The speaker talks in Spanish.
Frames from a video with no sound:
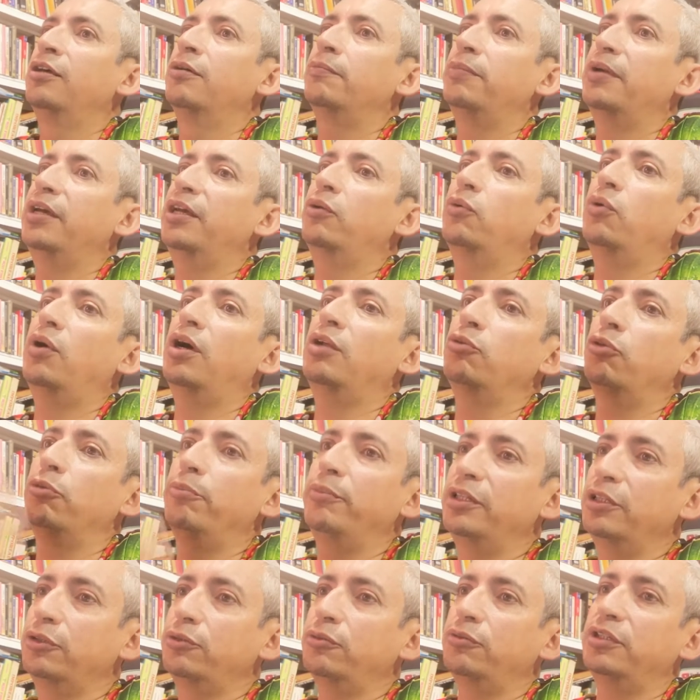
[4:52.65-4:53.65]
pero al
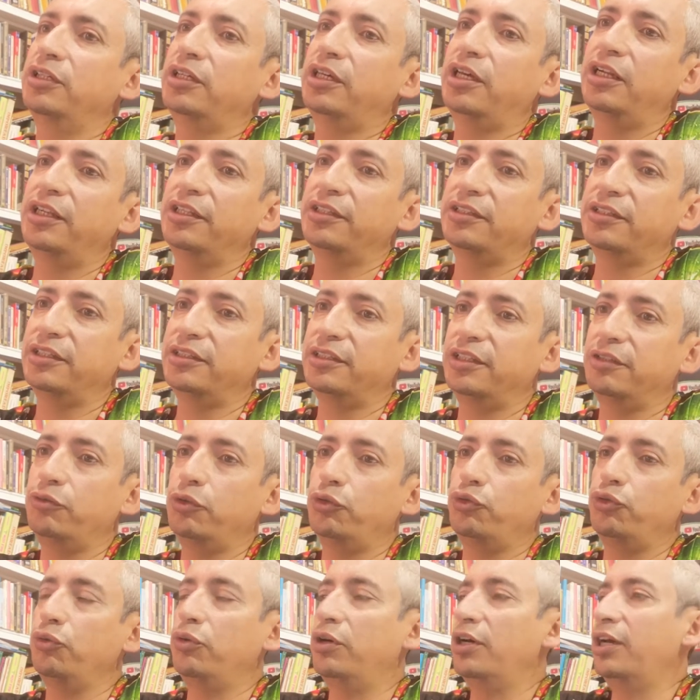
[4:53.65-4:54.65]
momento de que le estás
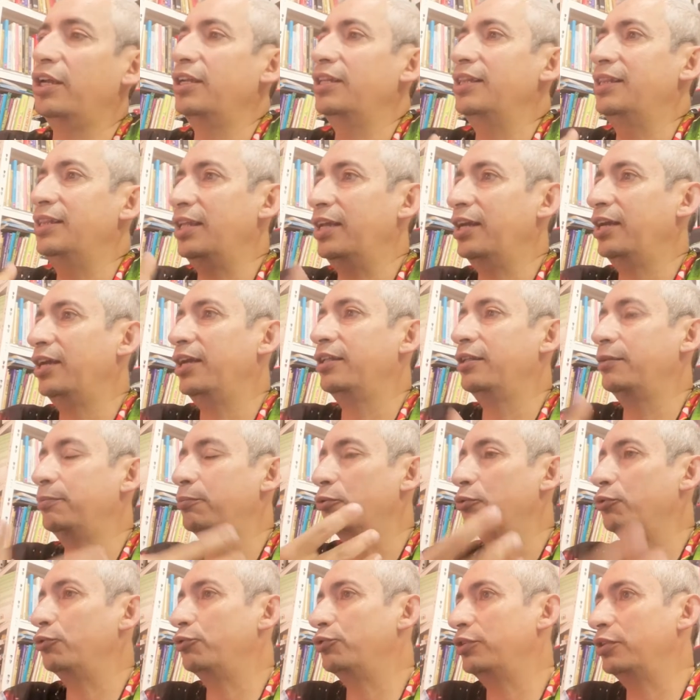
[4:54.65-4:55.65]
dando azúcar, deja de
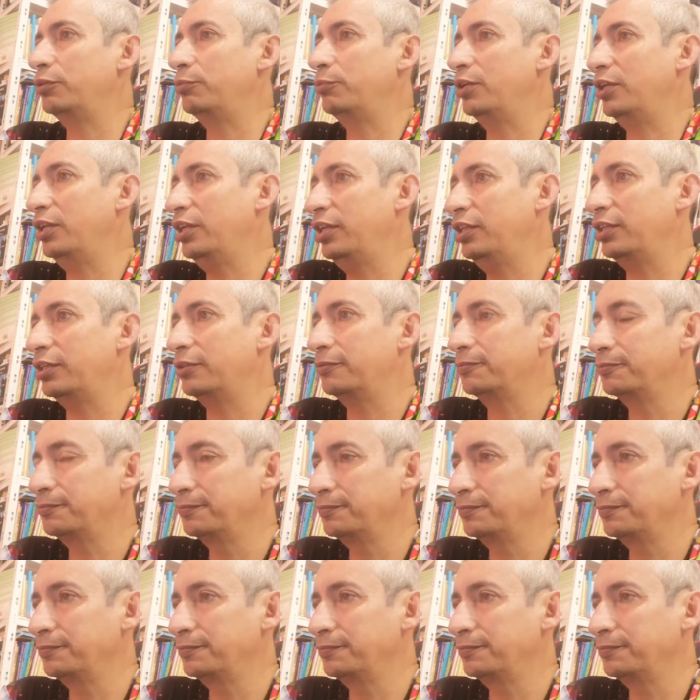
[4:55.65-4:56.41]
producir mielina.